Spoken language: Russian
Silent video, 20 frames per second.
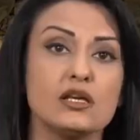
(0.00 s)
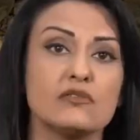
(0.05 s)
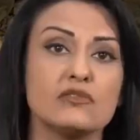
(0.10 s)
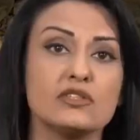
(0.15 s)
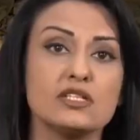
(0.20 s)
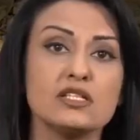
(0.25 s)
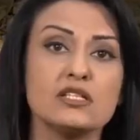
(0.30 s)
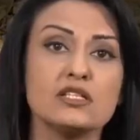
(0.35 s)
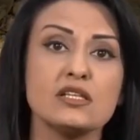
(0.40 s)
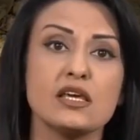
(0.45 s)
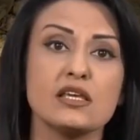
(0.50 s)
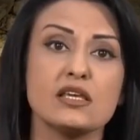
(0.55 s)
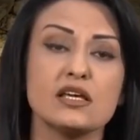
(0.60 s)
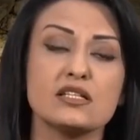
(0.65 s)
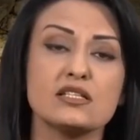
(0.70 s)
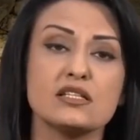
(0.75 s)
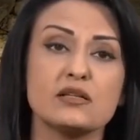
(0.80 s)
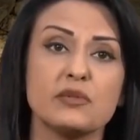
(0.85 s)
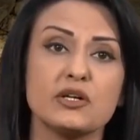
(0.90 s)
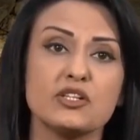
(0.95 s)
Вытеснение
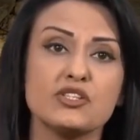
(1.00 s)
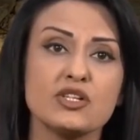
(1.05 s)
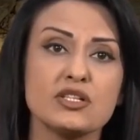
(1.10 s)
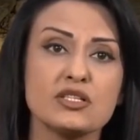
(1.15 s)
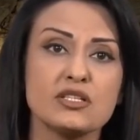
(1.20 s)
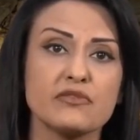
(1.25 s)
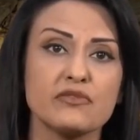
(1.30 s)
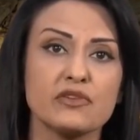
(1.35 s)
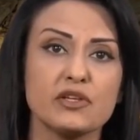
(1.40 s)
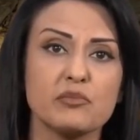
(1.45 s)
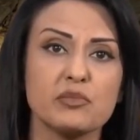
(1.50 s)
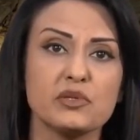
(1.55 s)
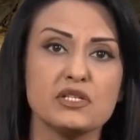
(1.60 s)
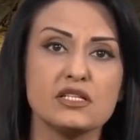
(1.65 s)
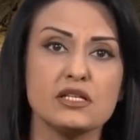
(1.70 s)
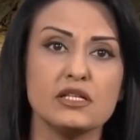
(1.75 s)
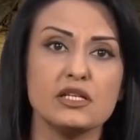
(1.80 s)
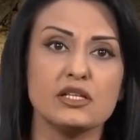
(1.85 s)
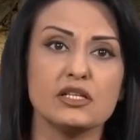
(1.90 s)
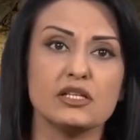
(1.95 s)
азербайджанцев и
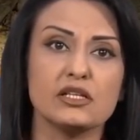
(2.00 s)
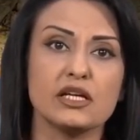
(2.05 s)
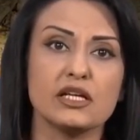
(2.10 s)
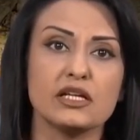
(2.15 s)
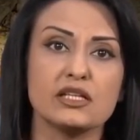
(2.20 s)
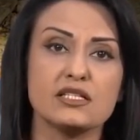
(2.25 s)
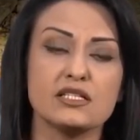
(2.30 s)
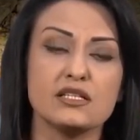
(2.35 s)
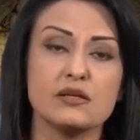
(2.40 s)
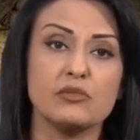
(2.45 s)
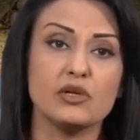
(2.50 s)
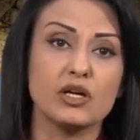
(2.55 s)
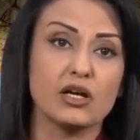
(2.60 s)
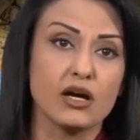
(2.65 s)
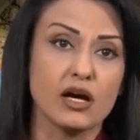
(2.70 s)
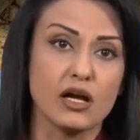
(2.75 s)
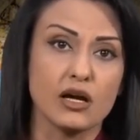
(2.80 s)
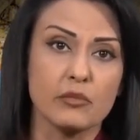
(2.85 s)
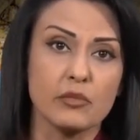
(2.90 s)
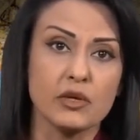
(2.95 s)
поселение на их
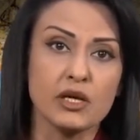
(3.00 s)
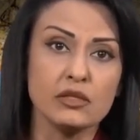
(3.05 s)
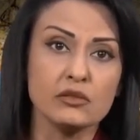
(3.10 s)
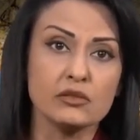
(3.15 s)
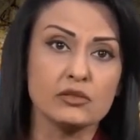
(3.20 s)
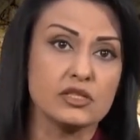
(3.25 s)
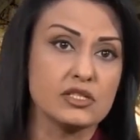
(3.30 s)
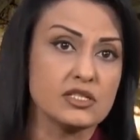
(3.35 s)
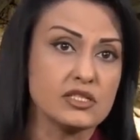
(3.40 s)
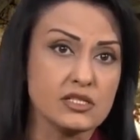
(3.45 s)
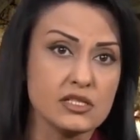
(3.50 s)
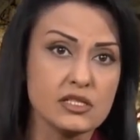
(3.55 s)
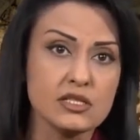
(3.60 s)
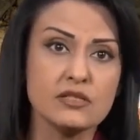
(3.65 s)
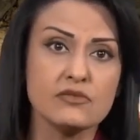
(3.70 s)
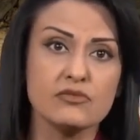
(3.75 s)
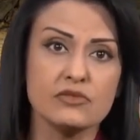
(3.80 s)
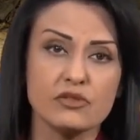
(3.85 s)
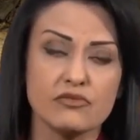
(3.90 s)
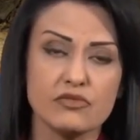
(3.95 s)
землях армян,
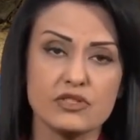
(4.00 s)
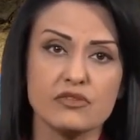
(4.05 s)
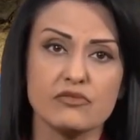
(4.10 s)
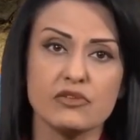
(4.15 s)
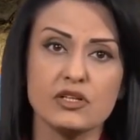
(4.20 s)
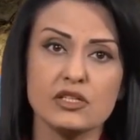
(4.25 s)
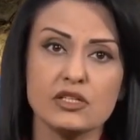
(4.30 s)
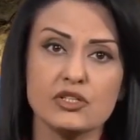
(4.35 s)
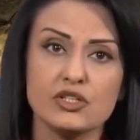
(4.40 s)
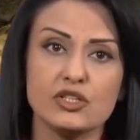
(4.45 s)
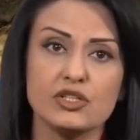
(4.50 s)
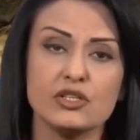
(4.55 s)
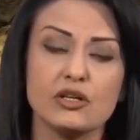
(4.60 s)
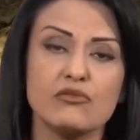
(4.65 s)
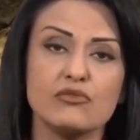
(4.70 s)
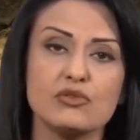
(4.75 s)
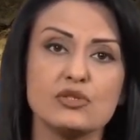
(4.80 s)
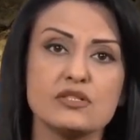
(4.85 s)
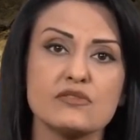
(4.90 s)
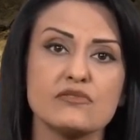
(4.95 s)
естественно, вызывало
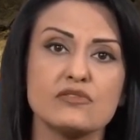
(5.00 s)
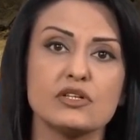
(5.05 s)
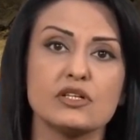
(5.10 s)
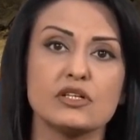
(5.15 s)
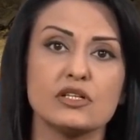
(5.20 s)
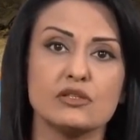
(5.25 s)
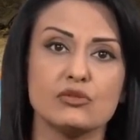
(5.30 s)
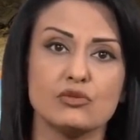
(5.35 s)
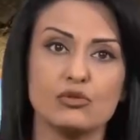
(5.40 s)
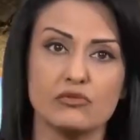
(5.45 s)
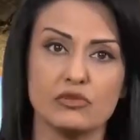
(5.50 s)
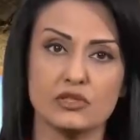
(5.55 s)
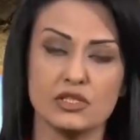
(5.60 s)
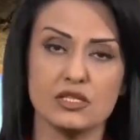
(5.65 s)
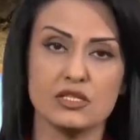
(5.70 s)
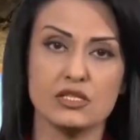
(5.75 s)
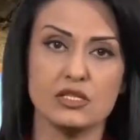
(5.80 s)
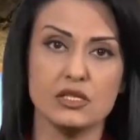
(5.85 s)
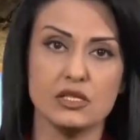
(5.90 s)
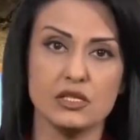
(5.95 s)
недовольство коренного
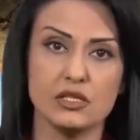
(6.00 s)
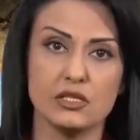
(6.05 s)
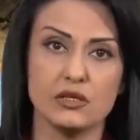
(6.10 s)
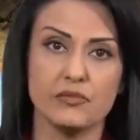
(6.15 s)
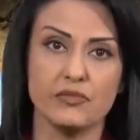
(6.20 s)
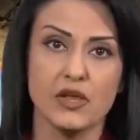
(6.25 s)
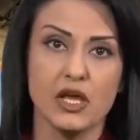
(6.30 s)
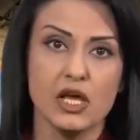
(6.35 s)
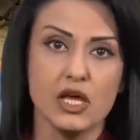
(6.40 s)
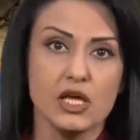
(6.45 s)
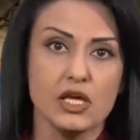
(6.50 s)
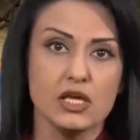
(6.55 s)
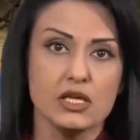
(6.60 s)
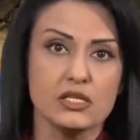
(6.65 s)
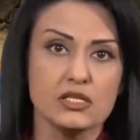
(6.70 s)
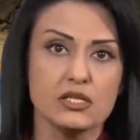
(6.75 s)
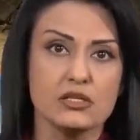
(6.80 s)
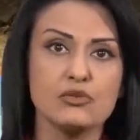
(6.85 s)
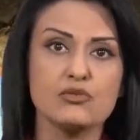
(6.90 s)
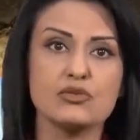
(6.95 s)
населения.
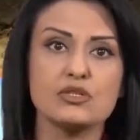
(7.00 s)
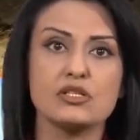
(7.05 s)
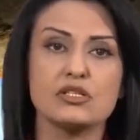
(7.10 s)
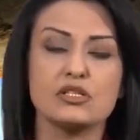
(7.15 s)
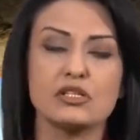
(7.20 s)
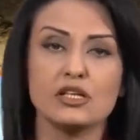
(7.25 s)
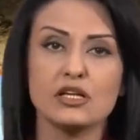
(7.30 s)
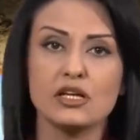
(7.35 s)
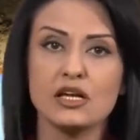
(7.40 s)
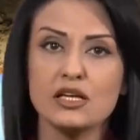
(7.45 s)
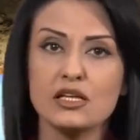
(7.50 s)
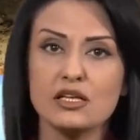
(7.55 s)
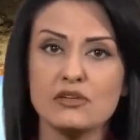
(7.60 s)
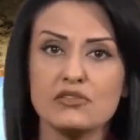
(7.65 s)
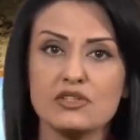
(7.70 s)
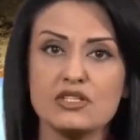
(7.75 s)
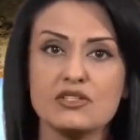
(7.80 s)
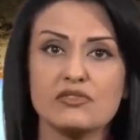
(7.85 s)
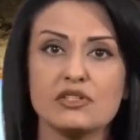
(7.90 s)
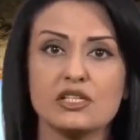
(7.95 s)
Серьезные нарекания
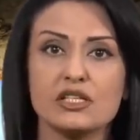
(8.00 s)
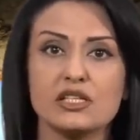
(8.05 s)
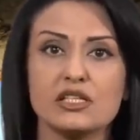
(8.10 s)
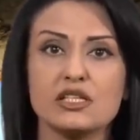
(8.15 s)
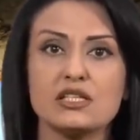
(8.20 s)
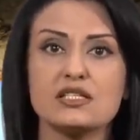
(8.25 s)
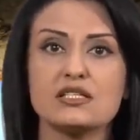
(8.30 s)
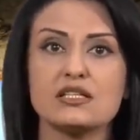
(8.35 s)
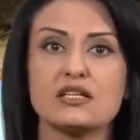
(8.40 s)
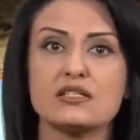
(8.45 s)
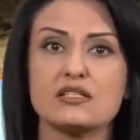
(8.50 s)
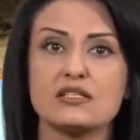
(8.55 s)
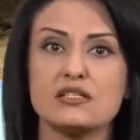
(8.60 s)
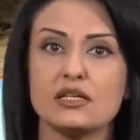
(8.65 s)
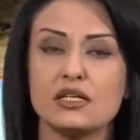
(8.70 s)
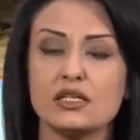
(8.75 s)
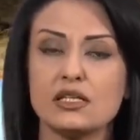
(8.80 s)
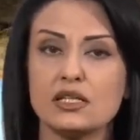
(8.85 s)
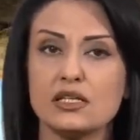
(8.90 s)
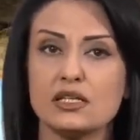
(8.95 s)
вызвало и
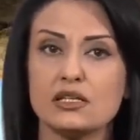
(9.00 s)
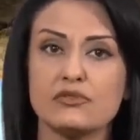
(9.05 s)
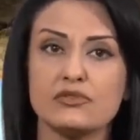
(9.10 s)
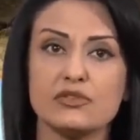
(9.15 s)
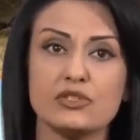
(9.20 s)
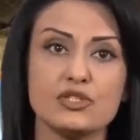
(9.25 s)
создание в